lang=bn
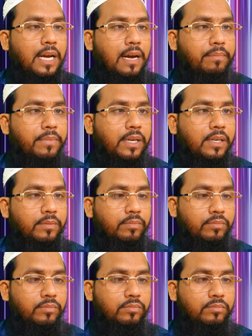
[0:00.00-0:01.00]
আপনার
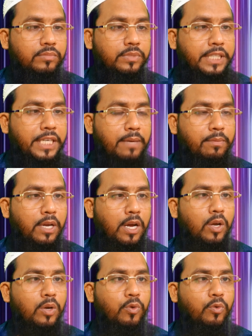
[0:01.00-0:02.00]
যেটাকে বলা
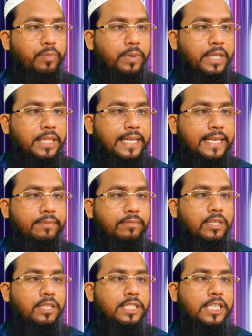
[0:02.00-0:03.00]
হয় হোমিওপ্যাথিতে
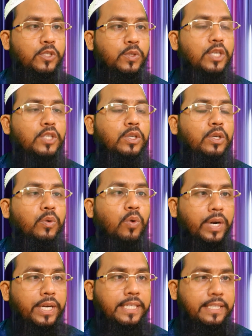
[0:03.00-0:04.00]
সেক্সুয়ালের জন্য
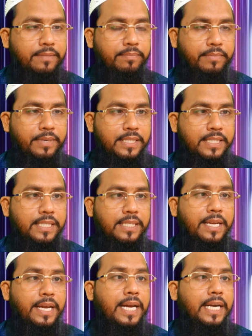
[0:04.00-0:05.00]
টনিক মেডিসিন
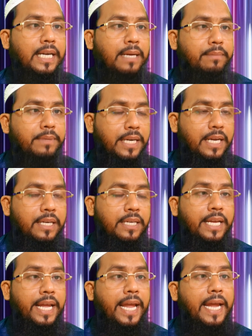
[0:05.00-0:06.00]
ডামিয়ানা
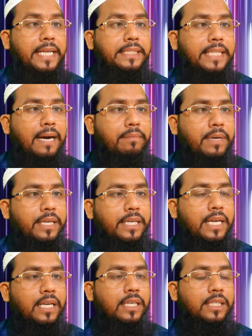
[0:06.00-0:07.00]
এই
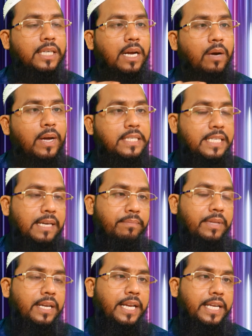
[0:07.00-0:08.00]
ডামিয়ানাটাও আছে
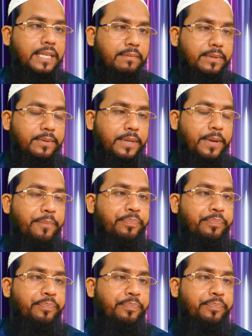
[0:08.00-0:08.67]
আপনার এটার ভিতরে